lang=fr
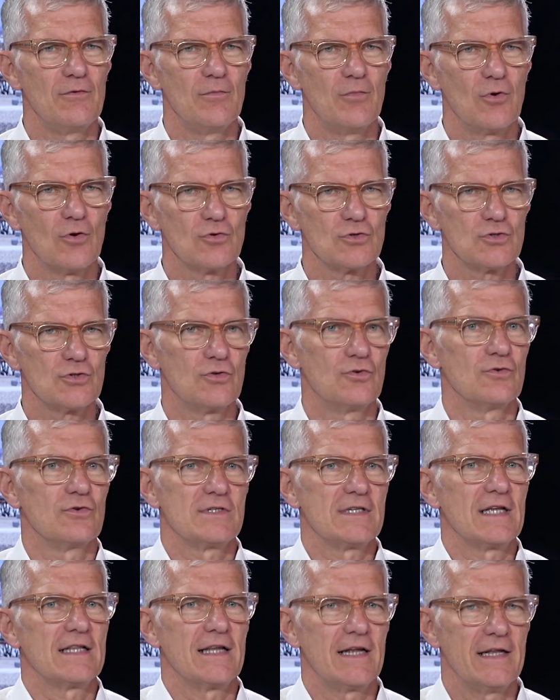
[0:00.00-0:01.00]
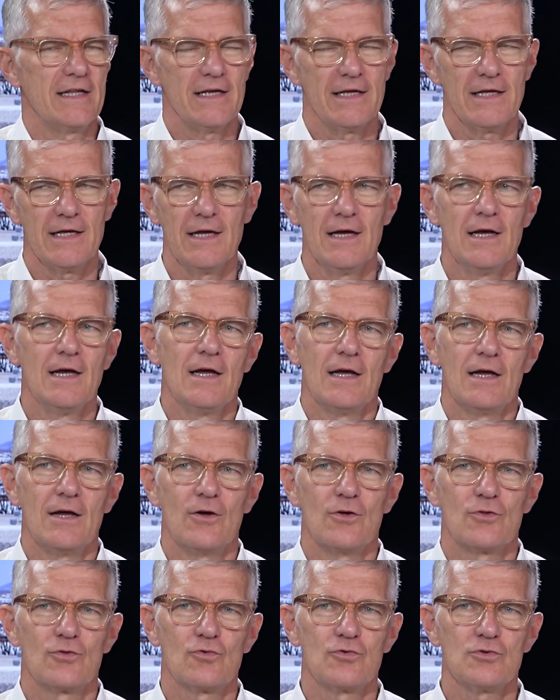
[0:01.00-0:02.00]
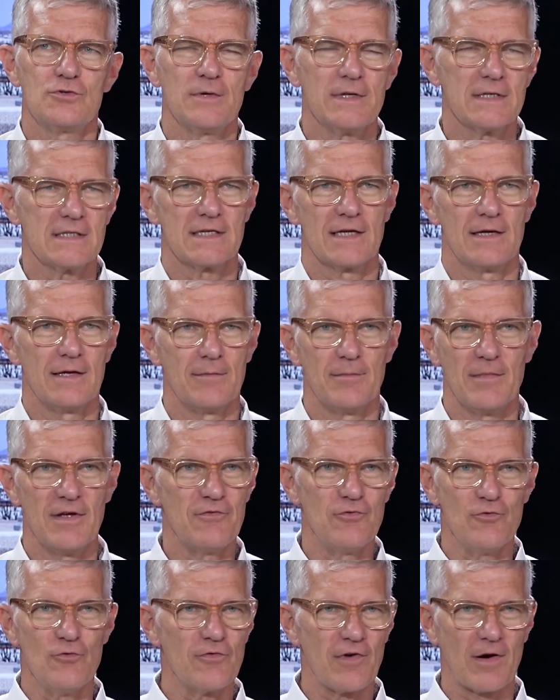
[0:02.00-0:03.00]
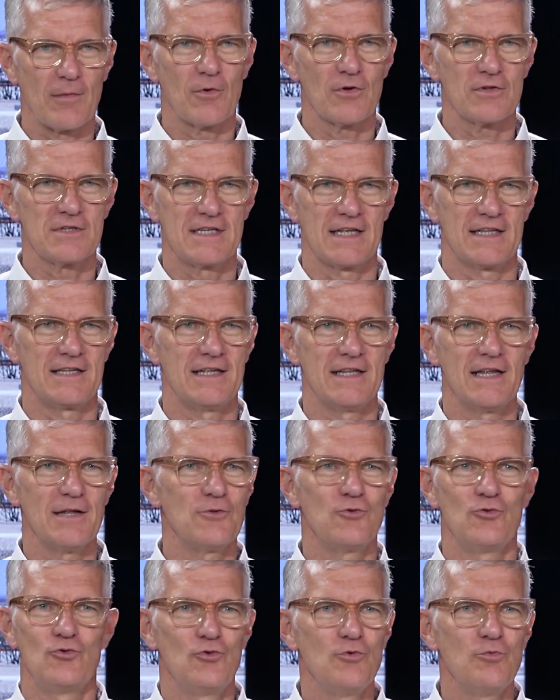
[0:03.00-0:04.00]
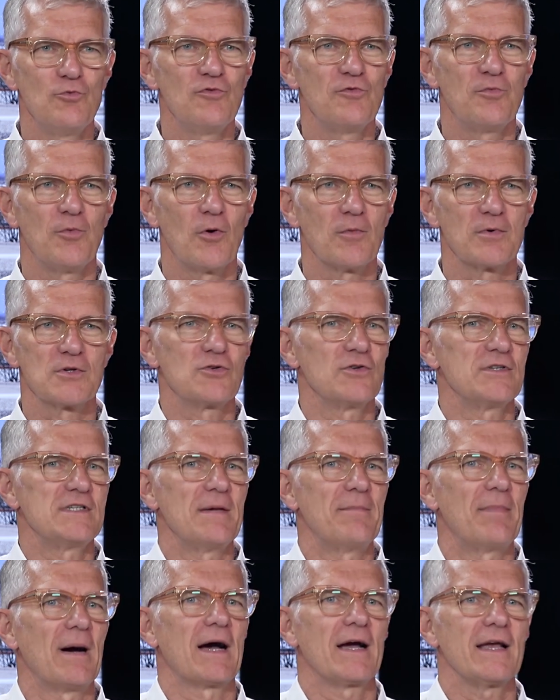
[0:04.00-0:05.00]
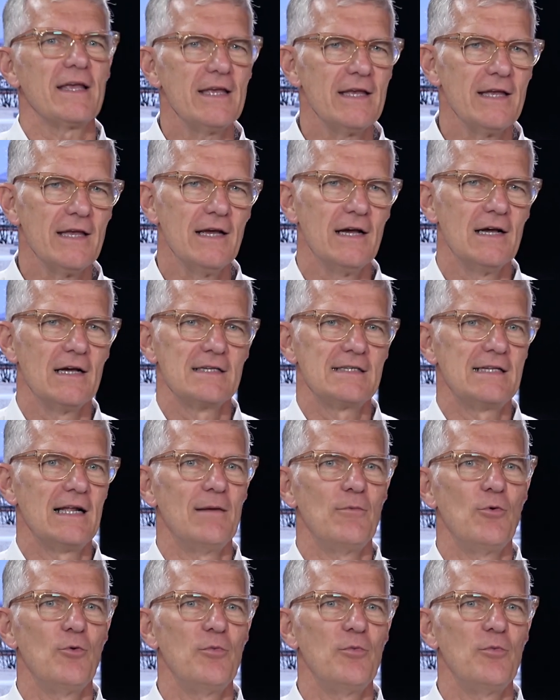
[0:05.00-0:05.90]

nuit blanche de cette année, euh, tout de suite, m'est venu vraiment cette idée du mouvement, parce que c'est Paris, c'est la